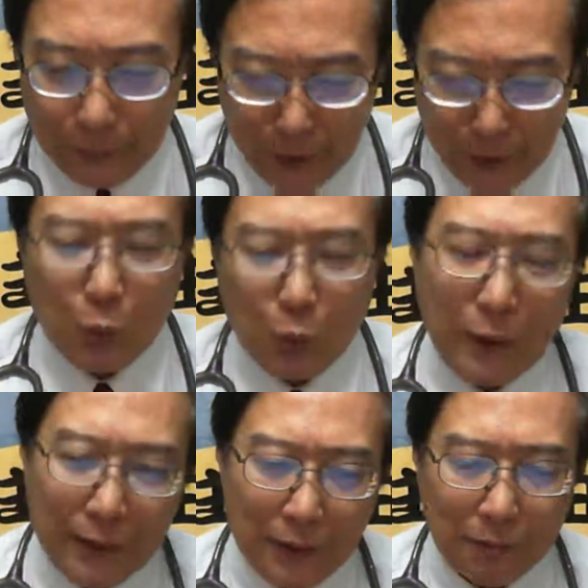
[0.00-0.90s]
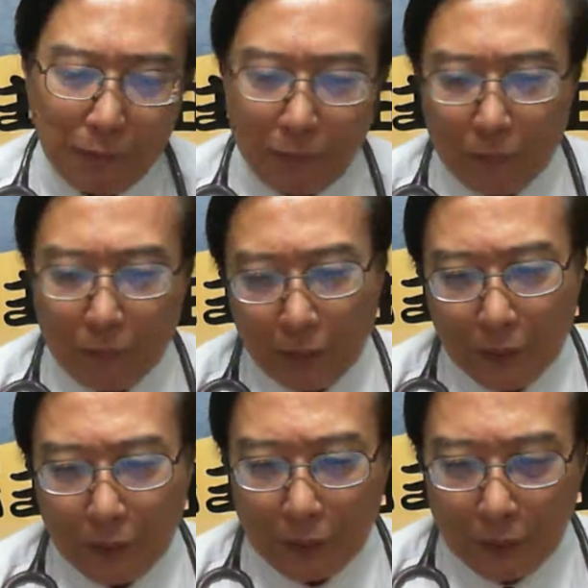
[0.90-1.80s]
迄个权利。
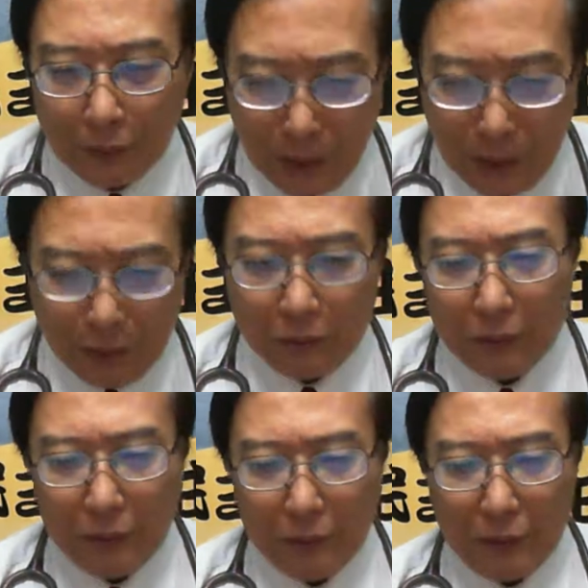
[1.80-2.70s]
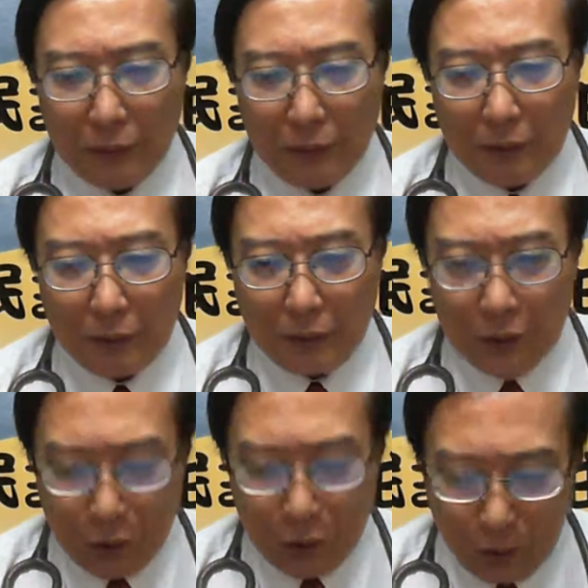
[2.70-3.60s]
到二
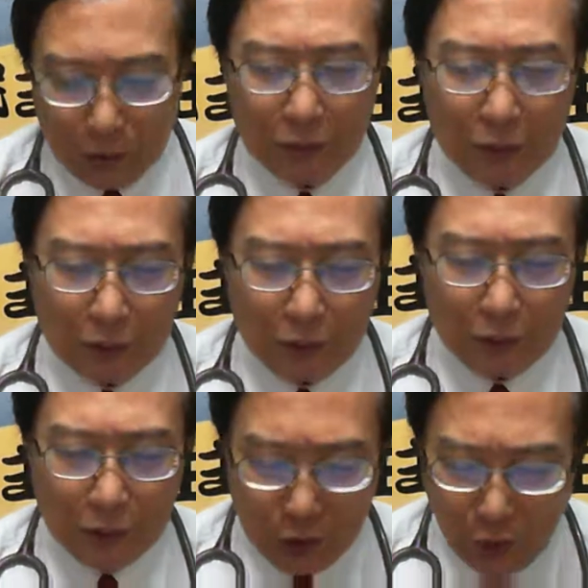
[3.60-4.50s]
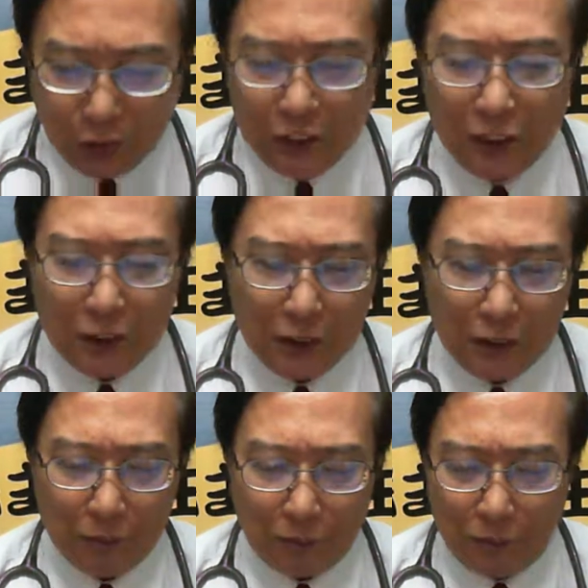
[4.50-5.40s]
零二零年时，
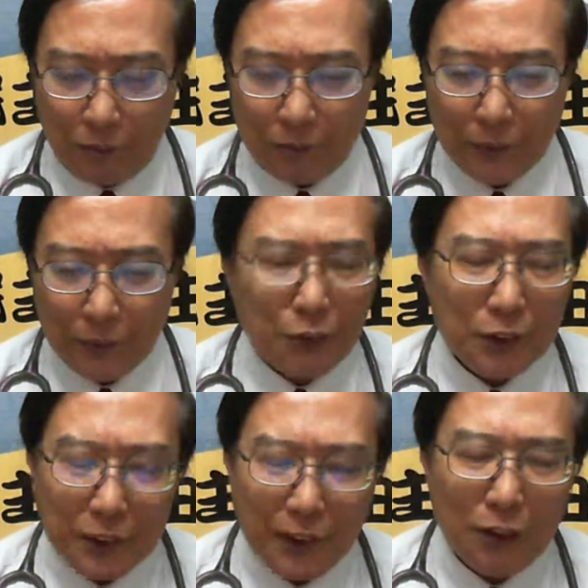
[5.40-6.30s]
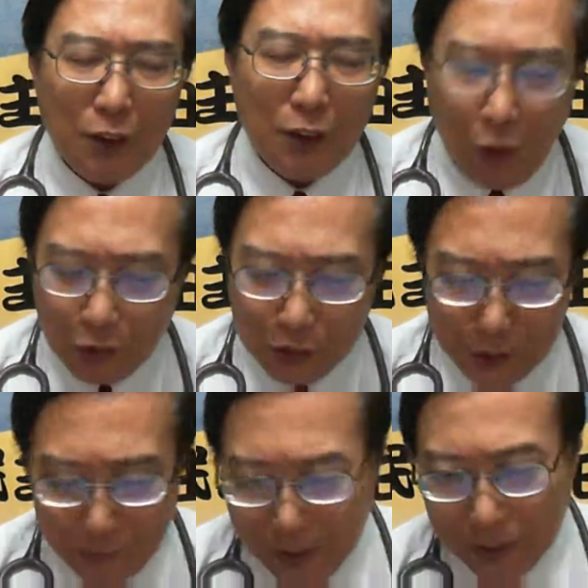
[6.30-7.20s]
伊就使放
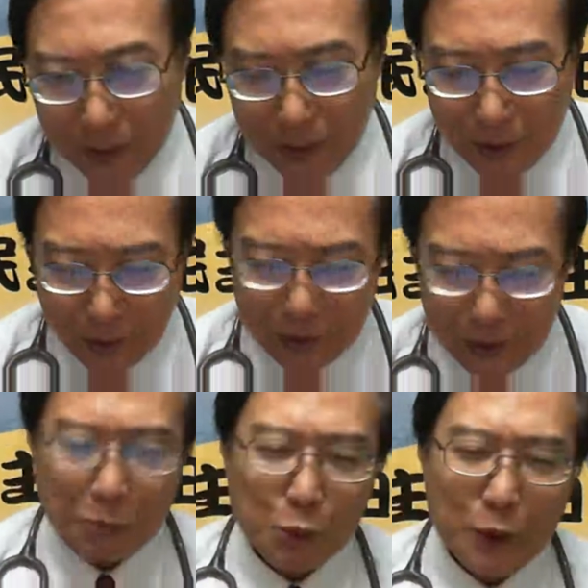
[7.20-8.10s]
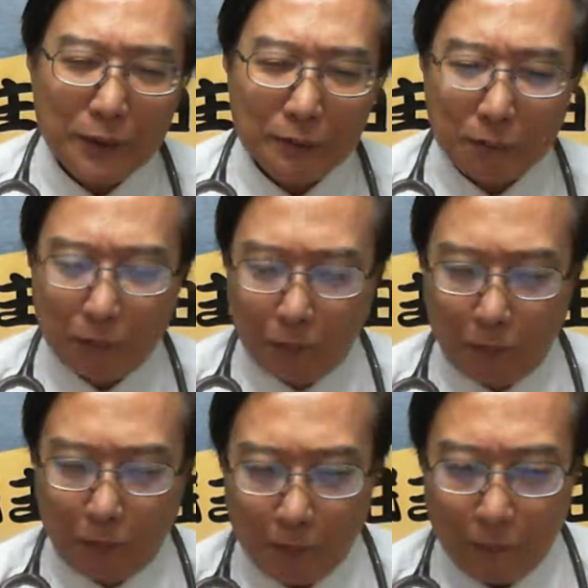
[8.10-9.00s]
心啊，落去参选。
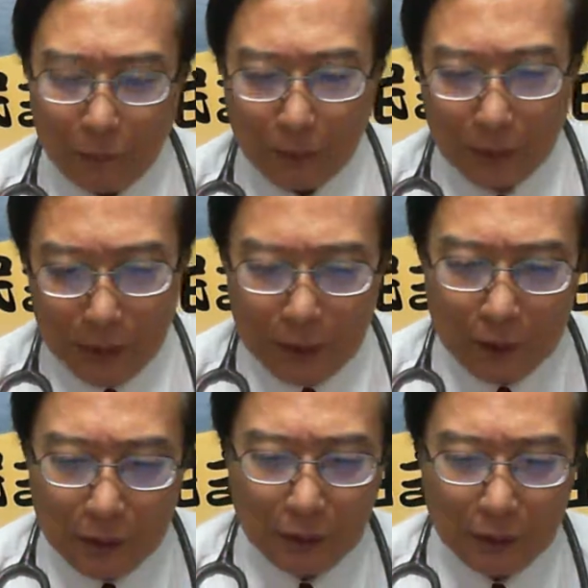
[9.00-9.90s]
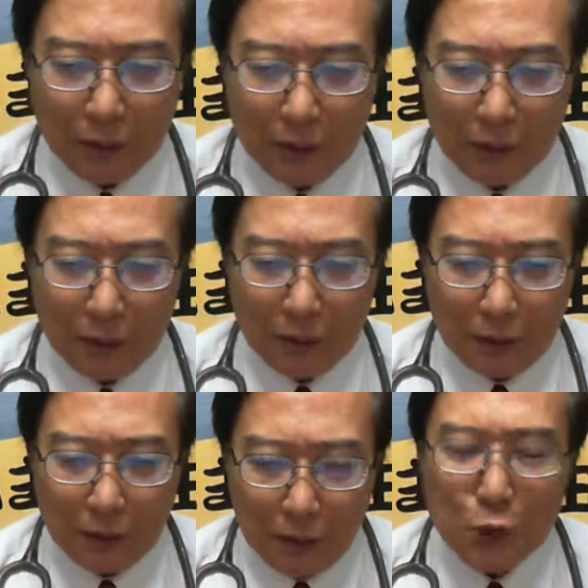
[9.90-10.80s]
这是伊
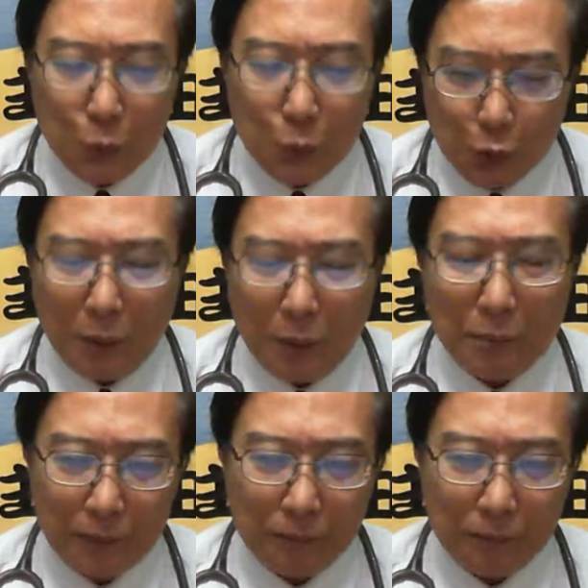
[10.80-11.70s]
诶如意算盘，